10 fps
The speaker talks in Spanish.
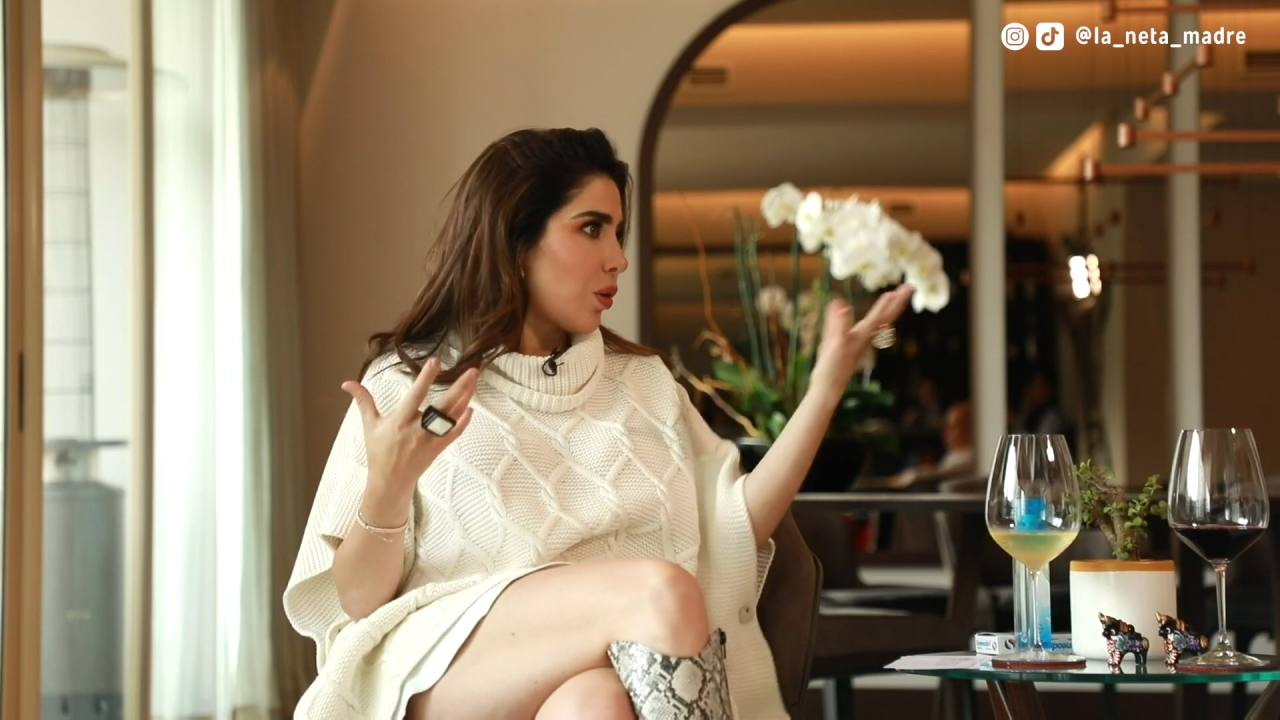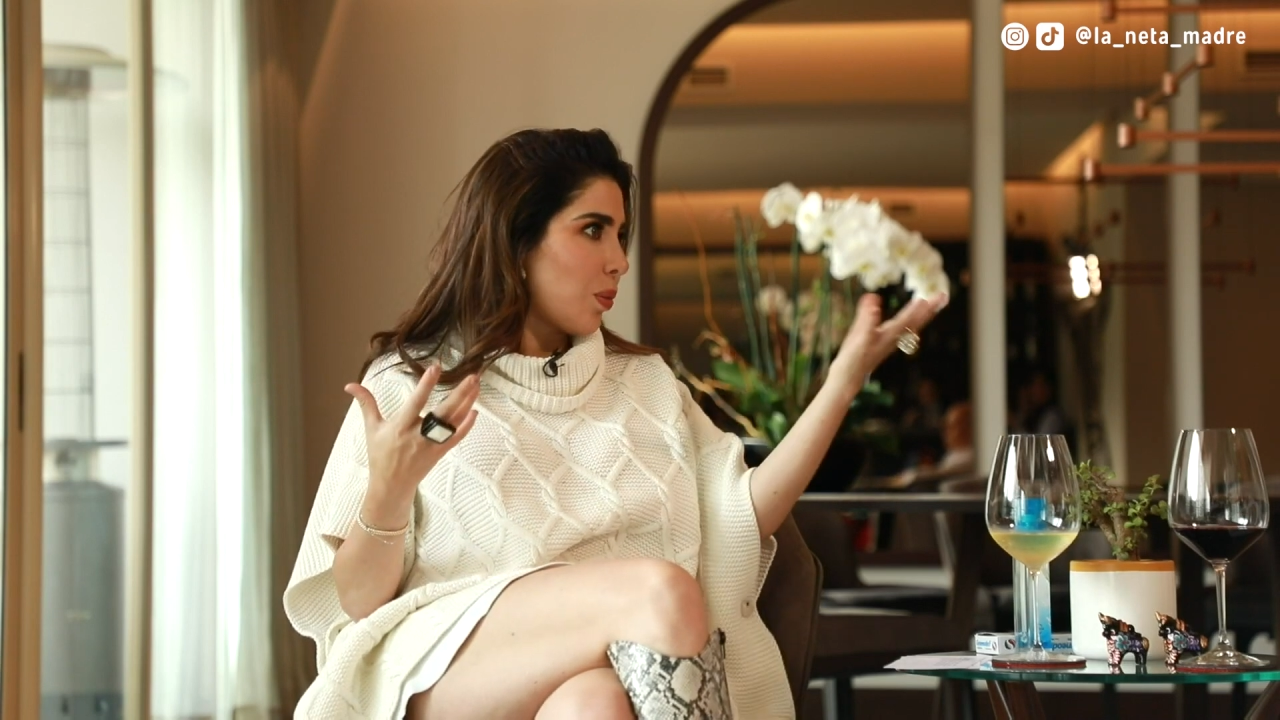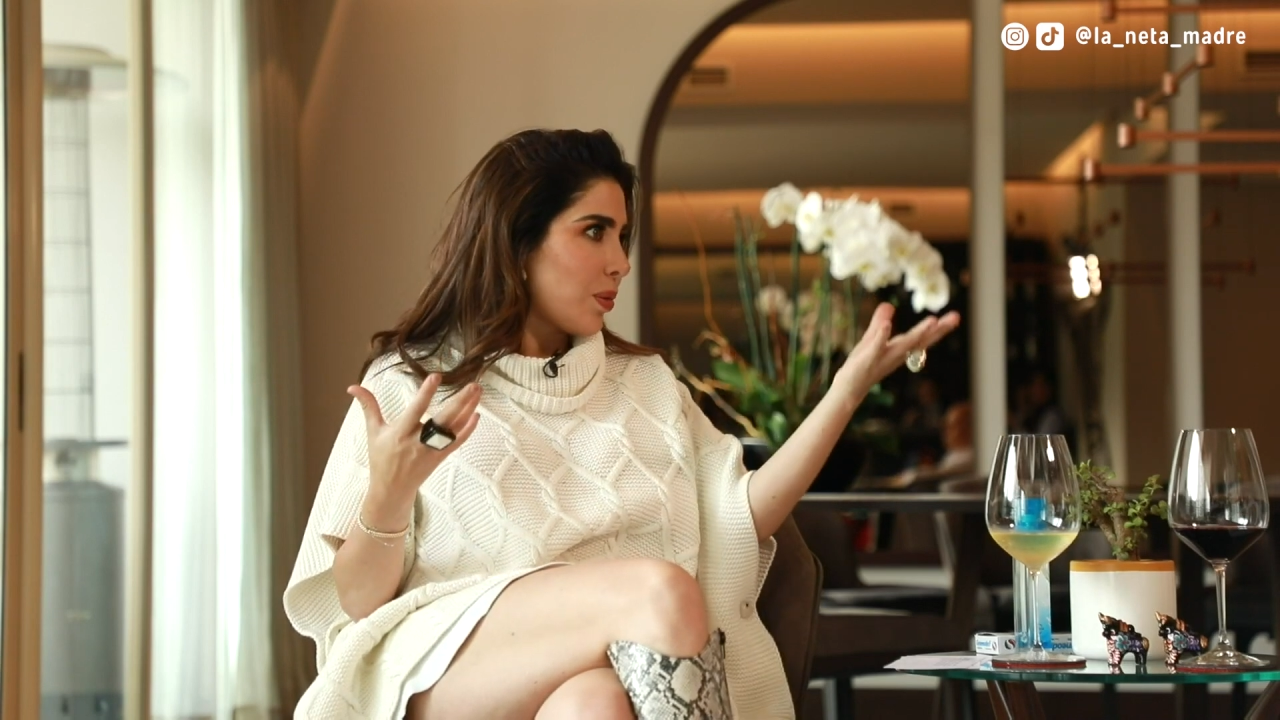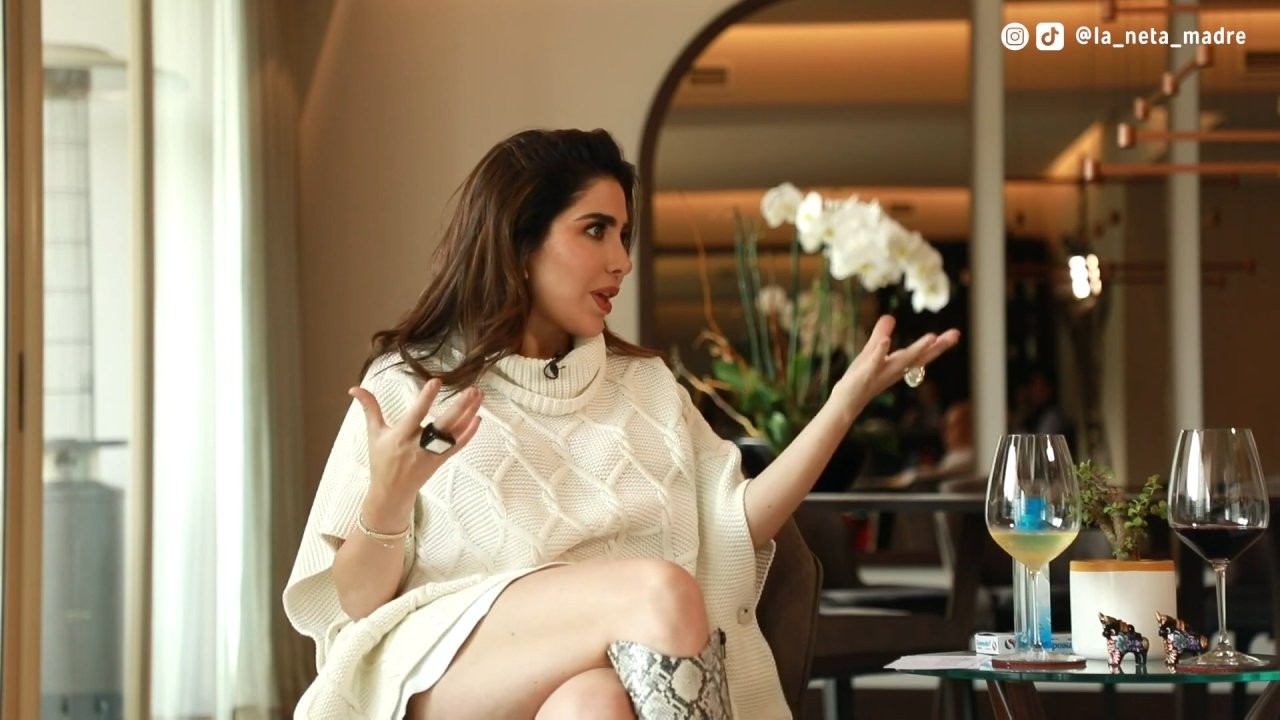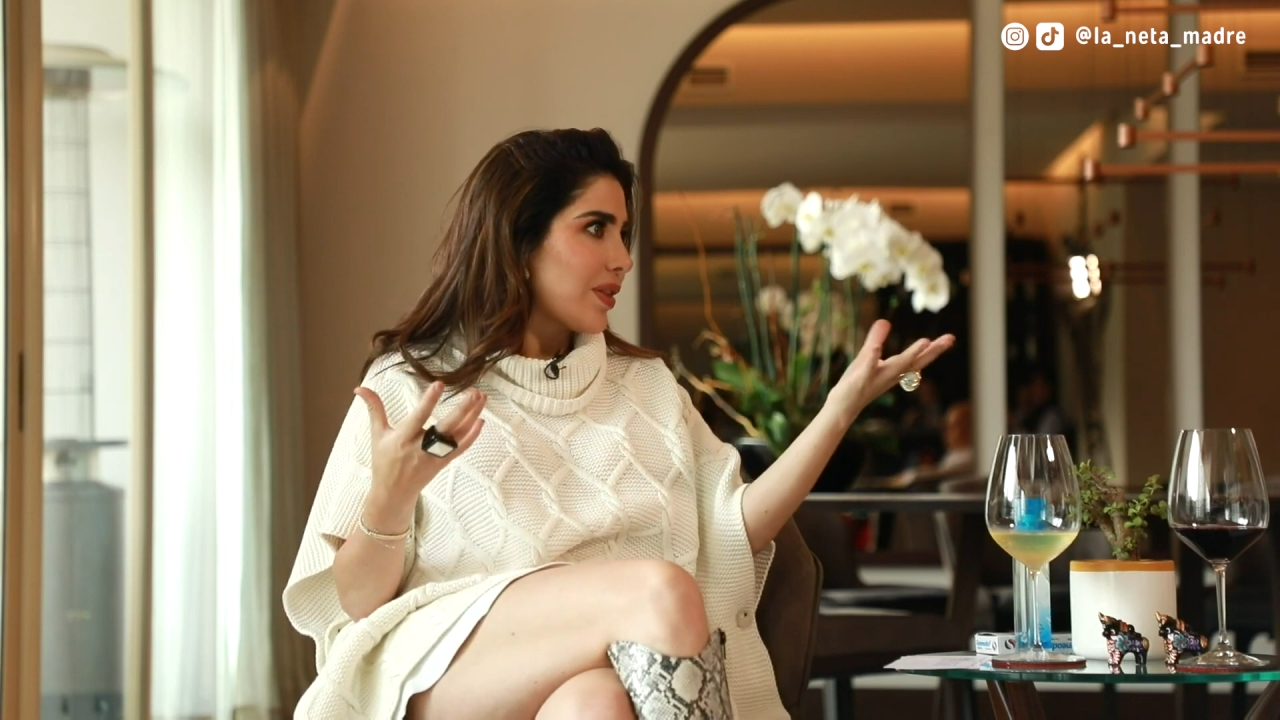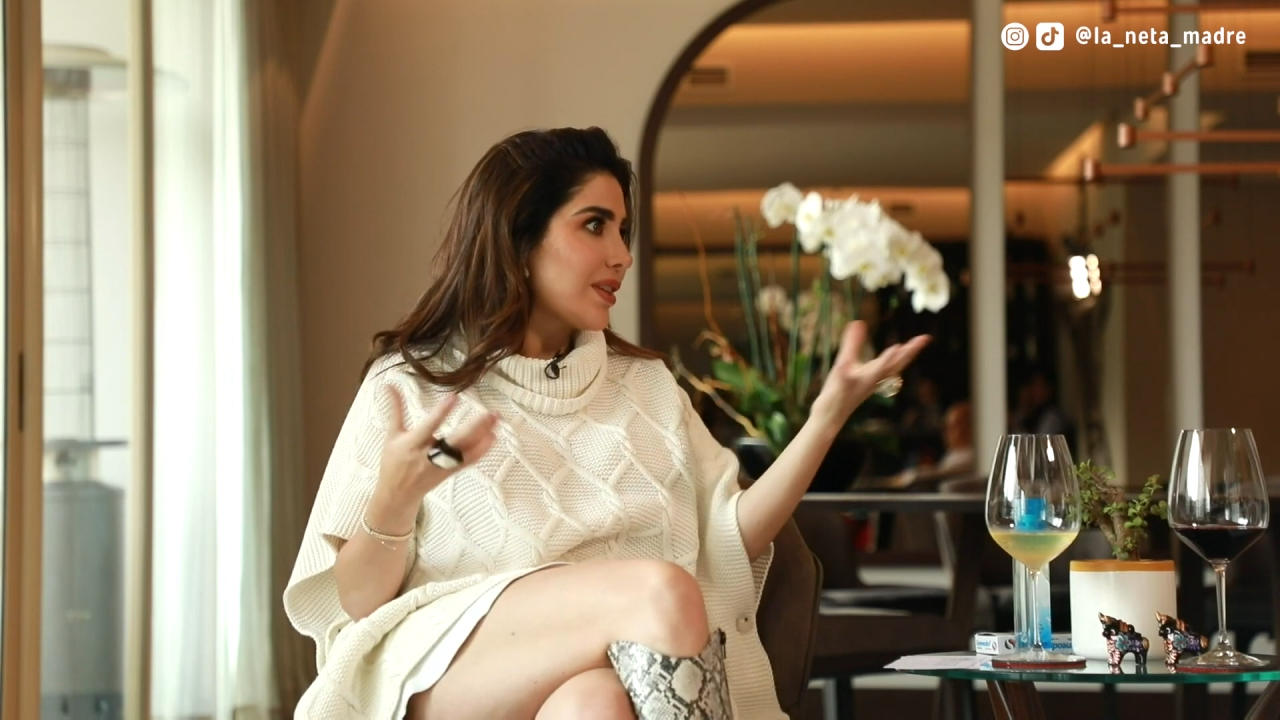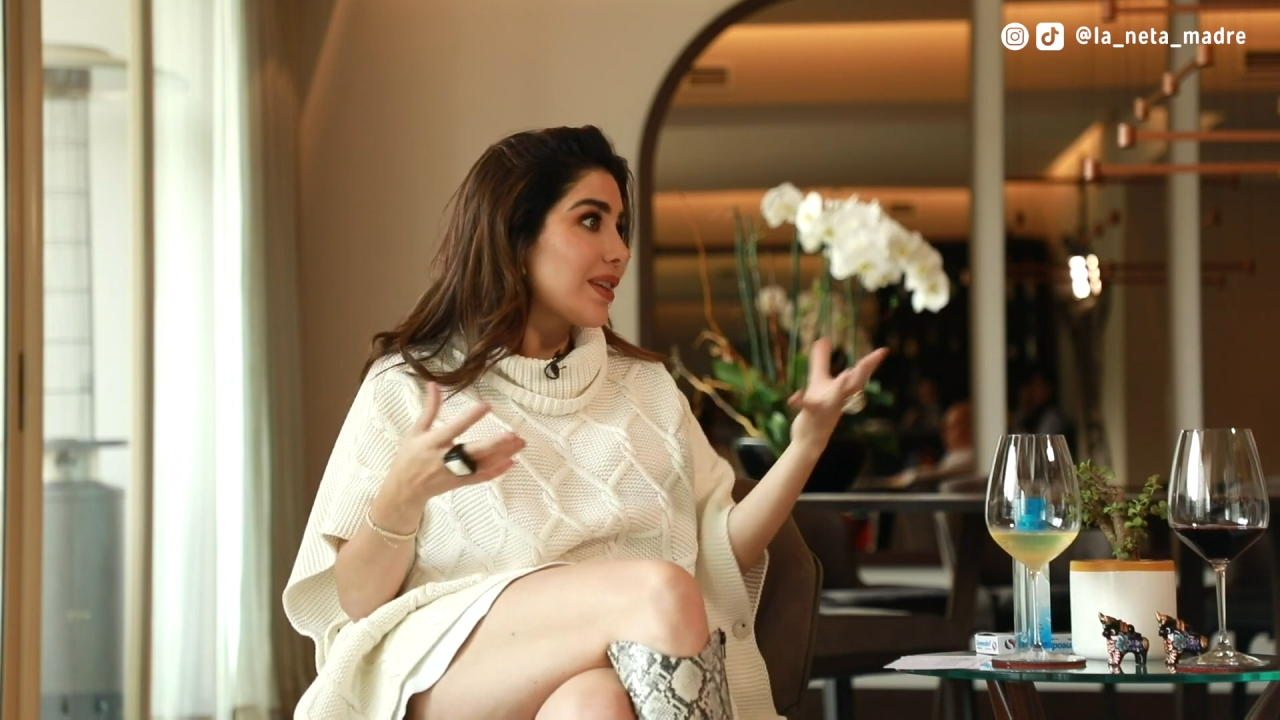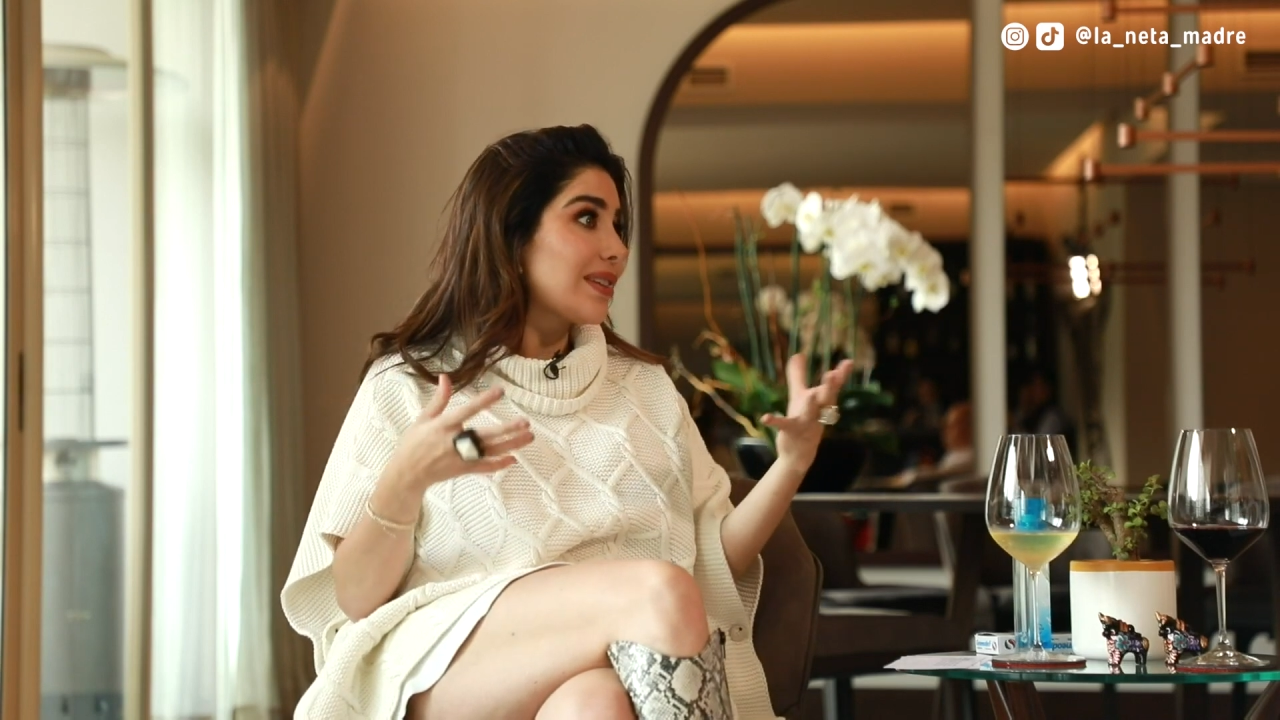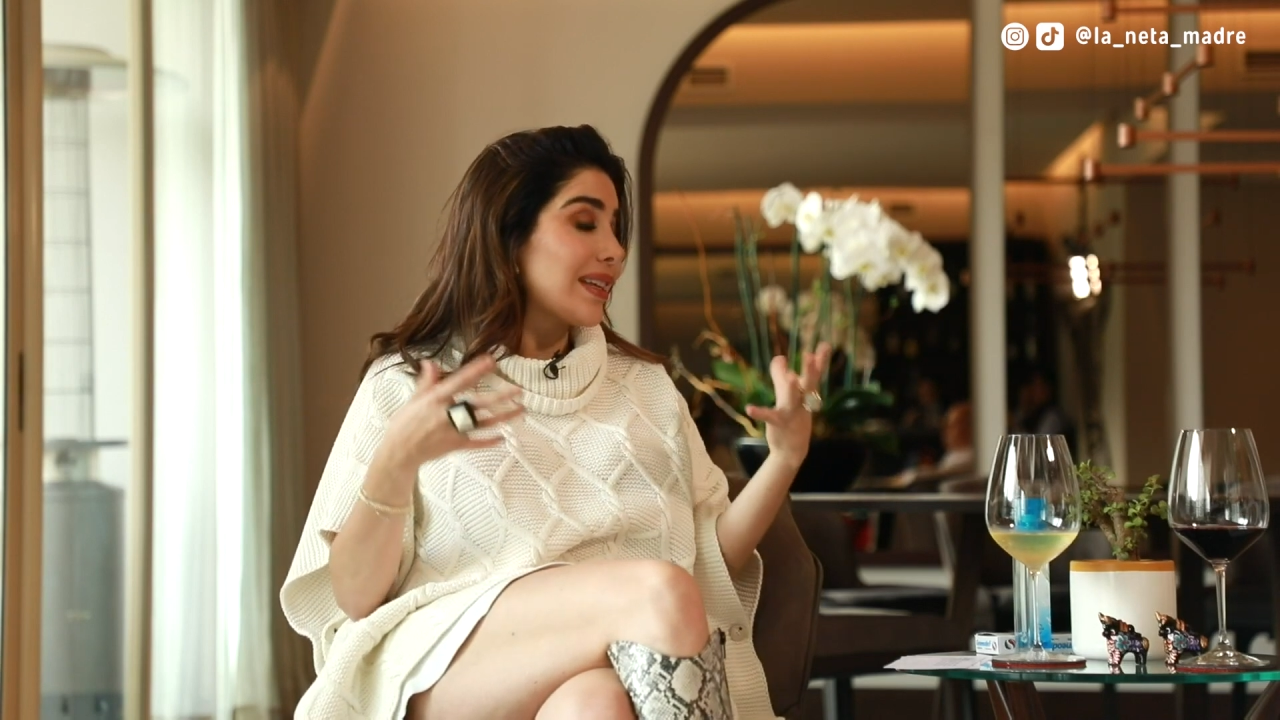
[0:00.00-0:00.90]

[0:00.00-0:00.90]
como bien dices,